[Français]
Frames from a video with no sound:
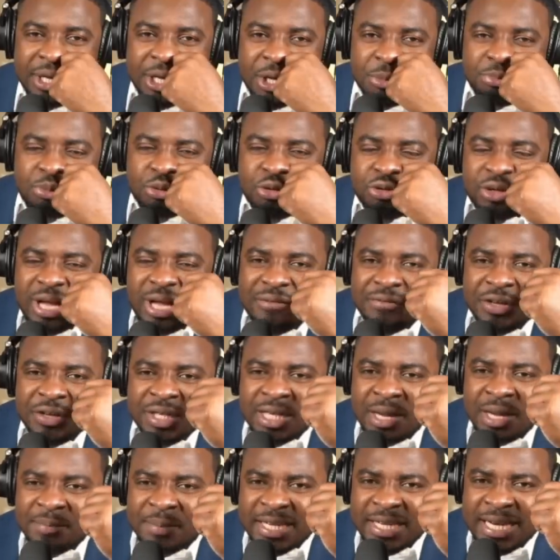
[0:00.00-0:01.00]
Pour nous ta dans
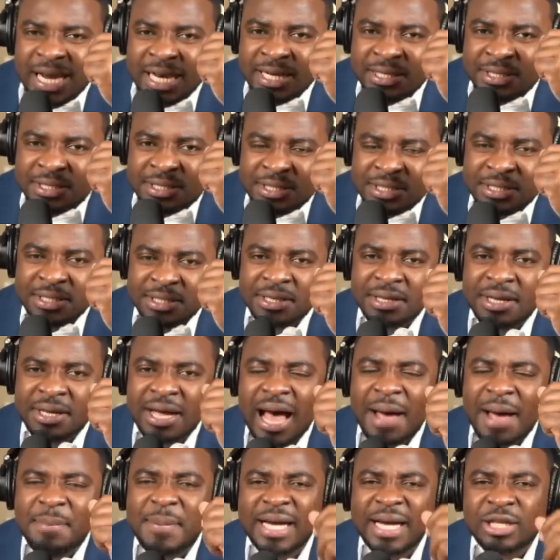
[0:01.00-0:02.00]
le pays d'Haïti,
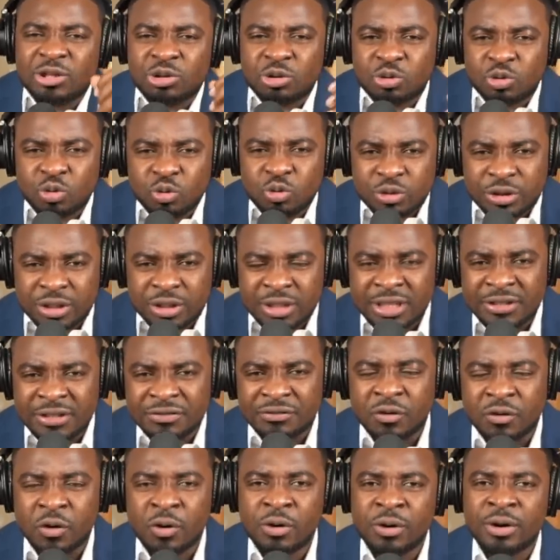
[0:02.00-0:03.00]
après tout
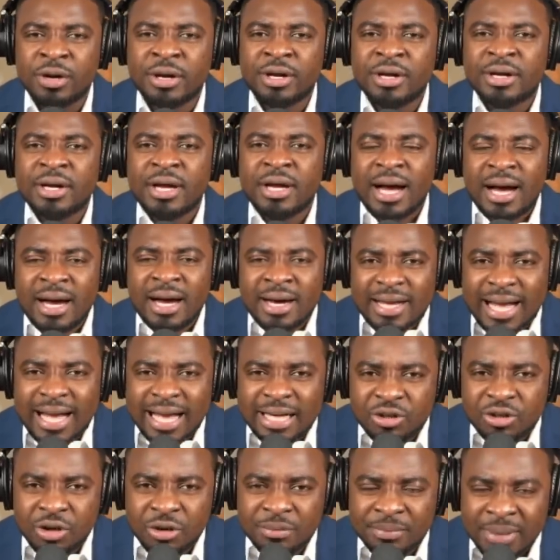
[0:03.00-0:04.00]
niveau
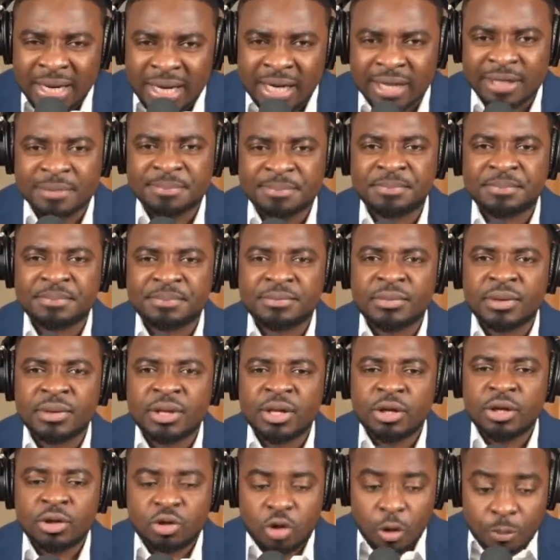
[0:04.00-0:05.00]
encadrement
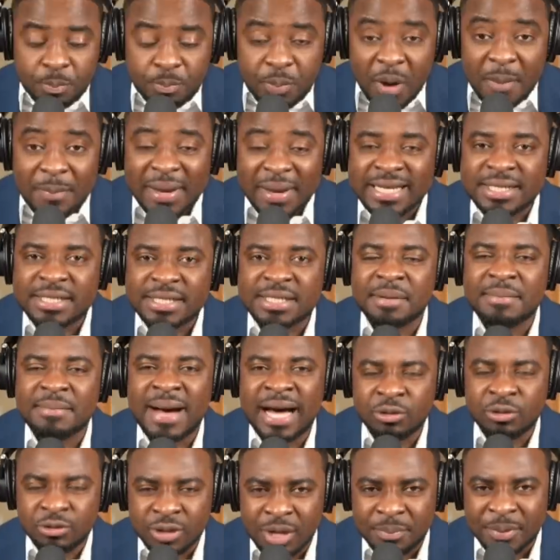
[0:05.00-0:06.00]
que peuple haïtien ba
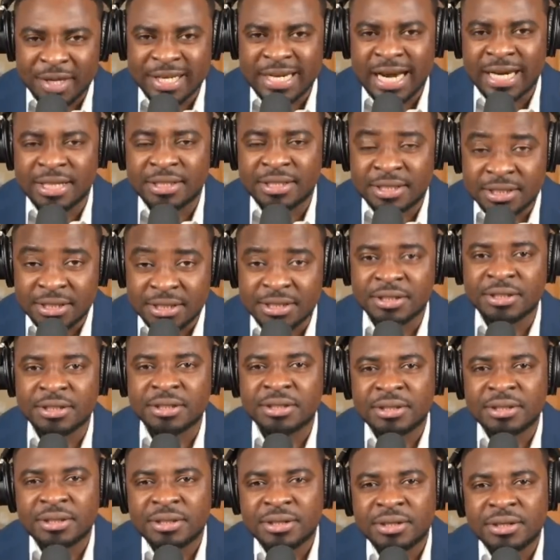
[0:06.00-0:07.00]
nous dans le pays d'Haïti.
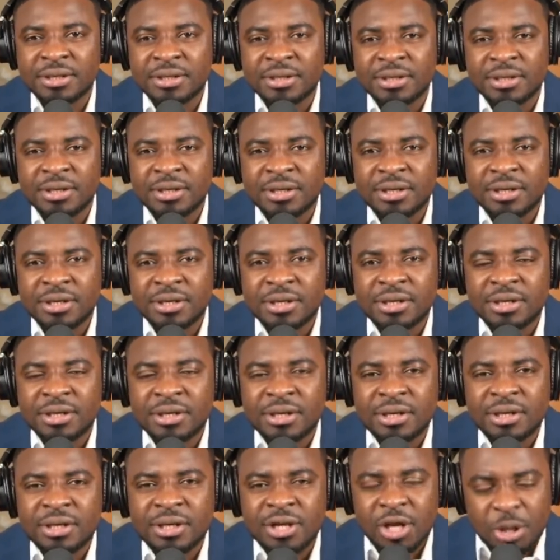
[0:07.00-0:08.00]

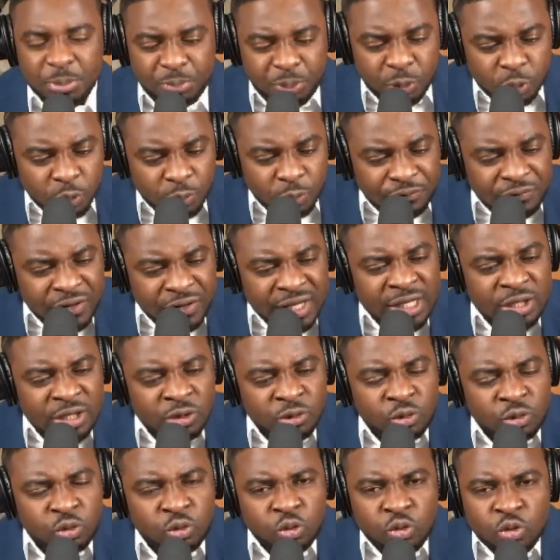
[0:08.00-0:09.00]
Pour nous finir,
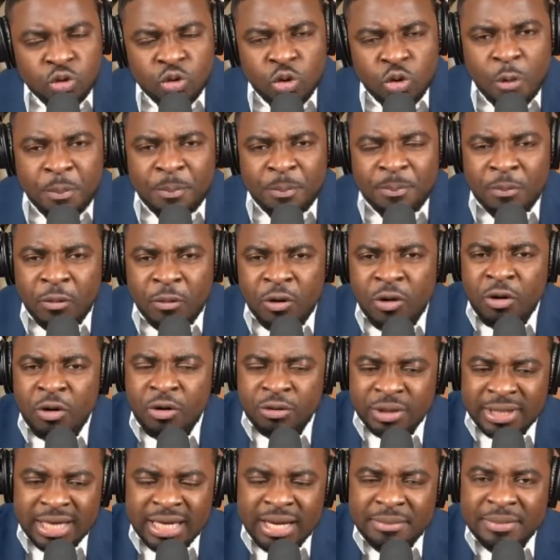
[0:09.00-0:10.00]
nous tout yon, on,
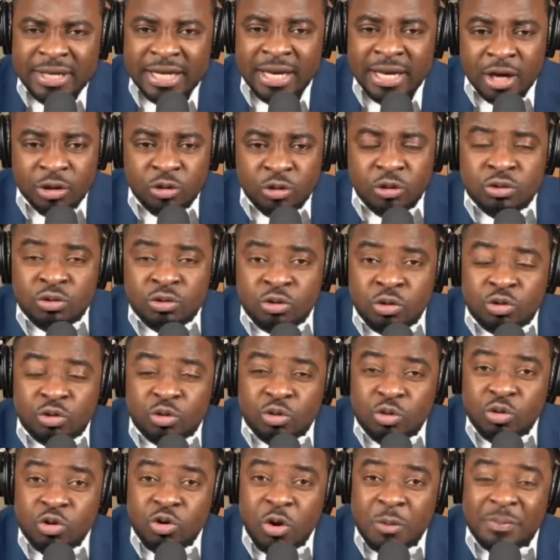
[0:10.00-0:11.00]
bien, nous
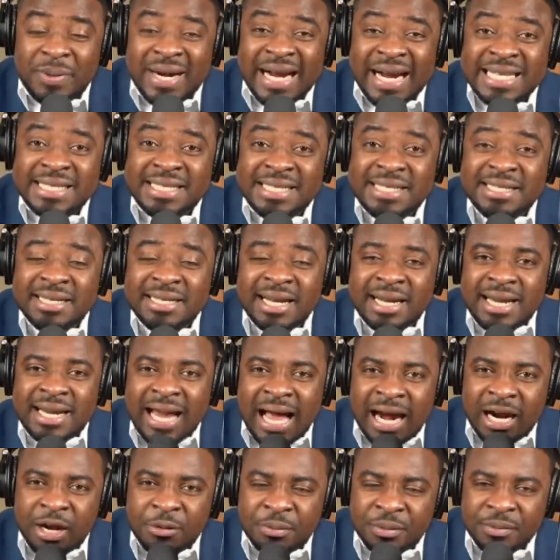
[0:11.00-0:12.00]
tout président de la
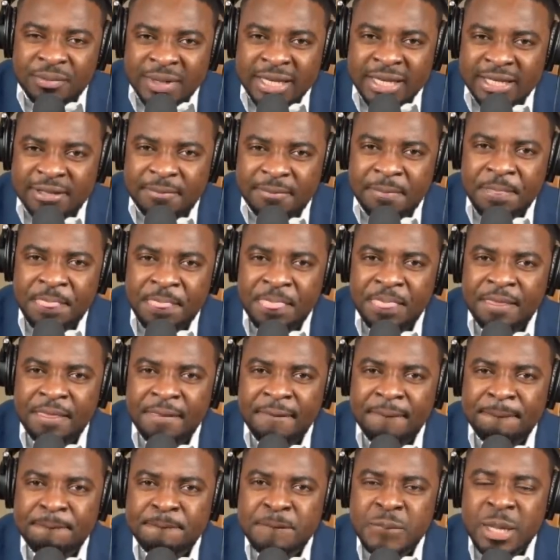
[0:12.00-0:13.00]
République,
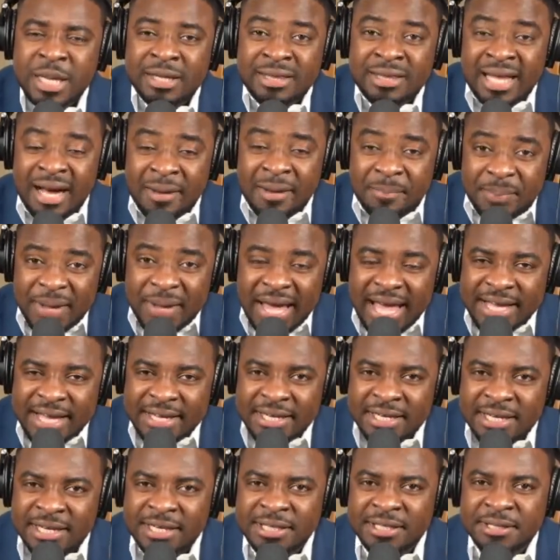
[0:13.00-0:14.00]
dans le
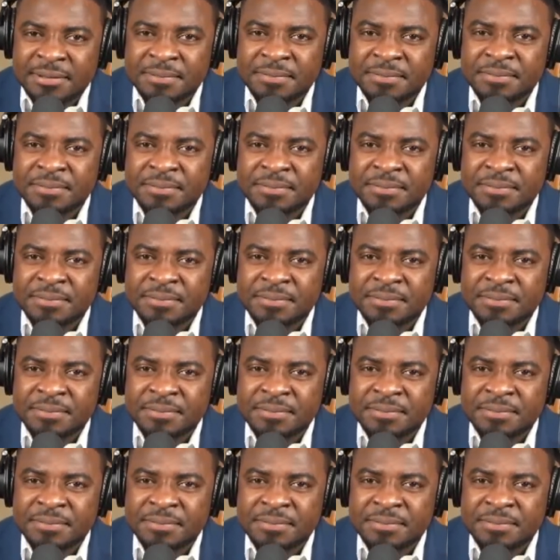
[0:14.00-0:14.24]
pays li,